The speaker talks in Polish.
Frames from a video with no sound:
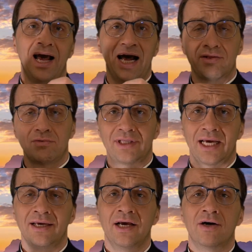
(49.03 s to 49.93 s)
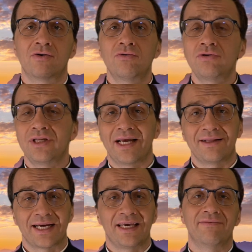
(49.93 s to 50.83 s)
a tutaj różne
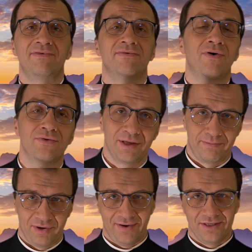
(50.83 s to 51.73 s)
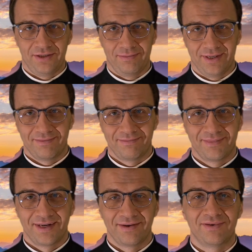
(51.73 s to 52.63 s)
takie wywody prowadzimy.
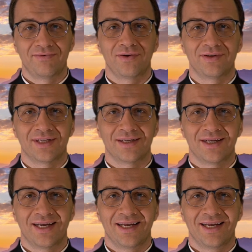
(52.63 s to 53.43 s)
Wywody,